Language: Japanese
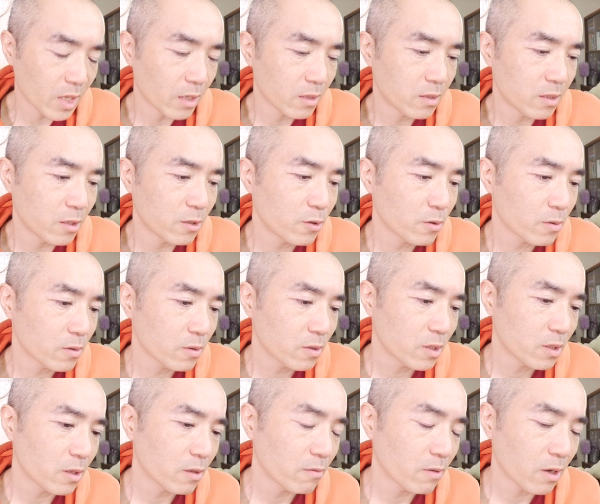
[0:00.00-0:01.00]
うん、絶食
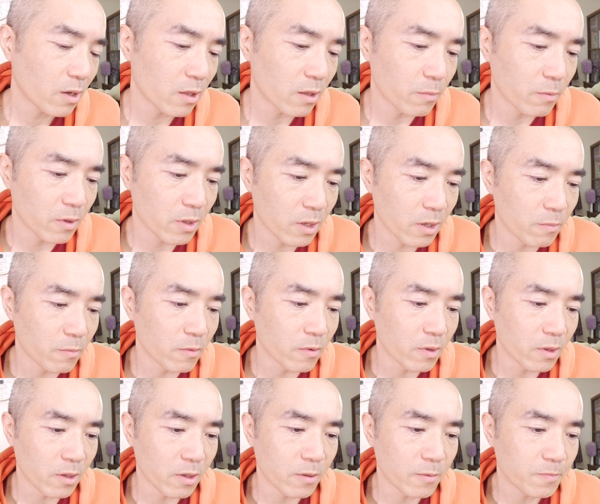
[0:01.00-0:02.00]
してるわけでもないもん
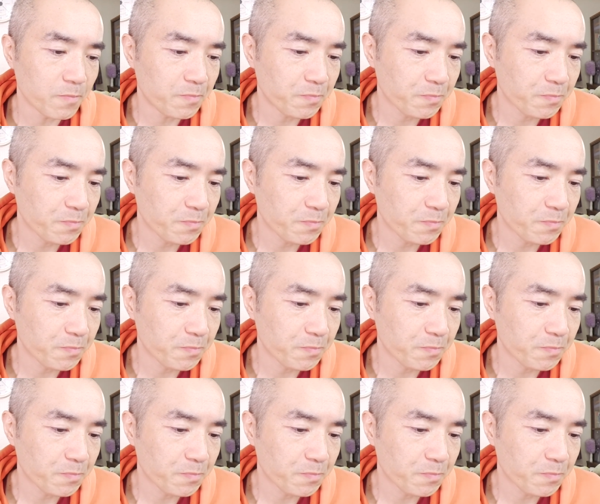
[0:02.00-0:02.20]
な